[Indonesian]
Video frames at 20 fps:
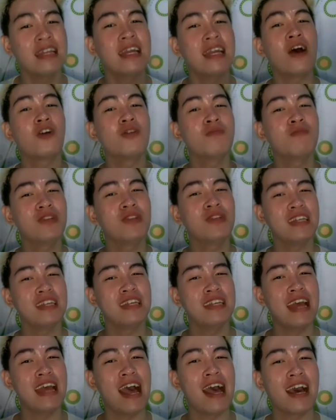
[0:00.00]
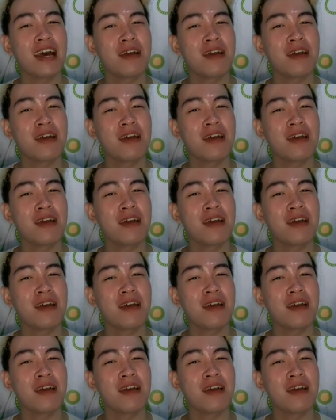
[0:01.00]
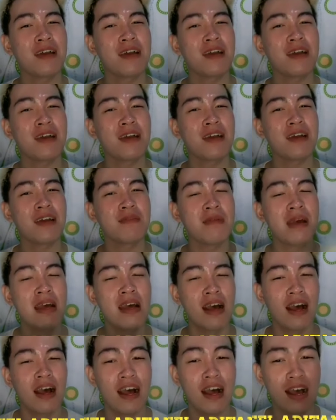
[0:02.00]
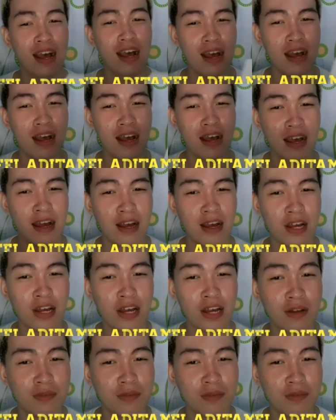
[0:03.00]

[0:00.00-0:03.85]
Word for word: dan aku pun tidak akan uh,